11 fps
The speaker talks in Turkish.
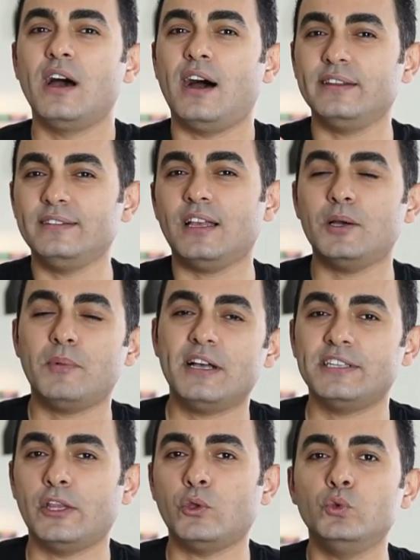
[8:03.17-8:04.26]
Hatta
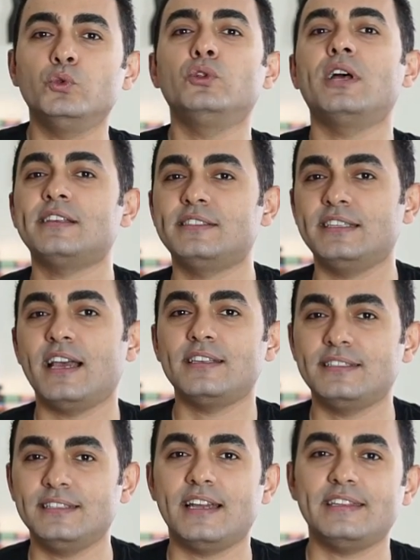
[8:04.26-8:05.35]
bazen ünlüler,
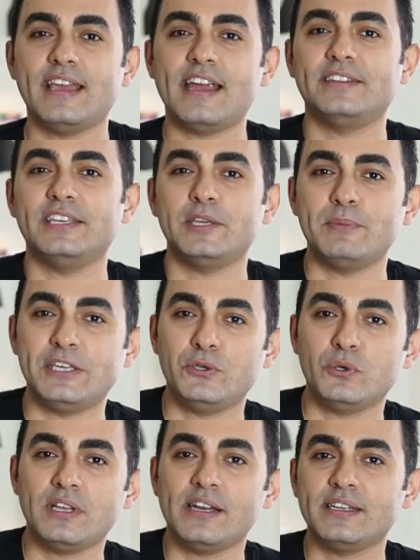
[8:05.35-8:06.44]
siyasiler yerde yemek
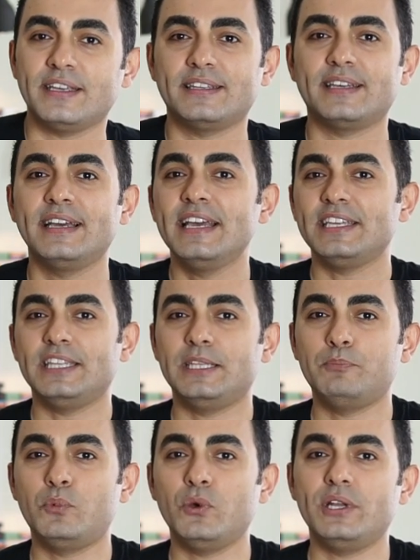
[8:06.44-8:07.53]
yiyorlar ya ya da
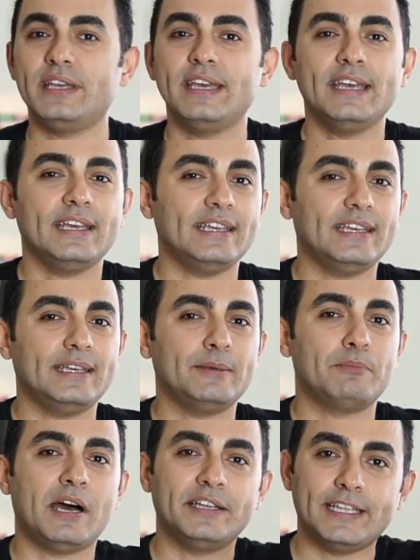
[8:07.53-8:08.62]
gidip böyle e,
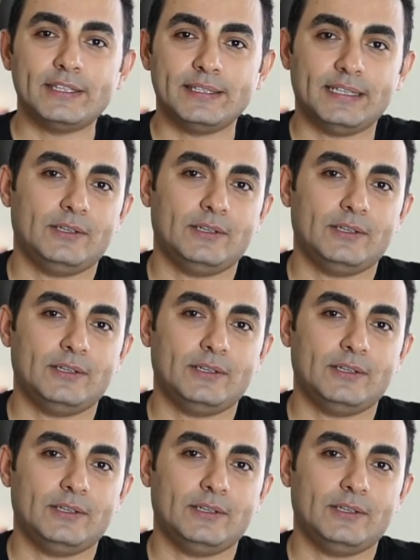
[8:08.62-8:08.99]
maden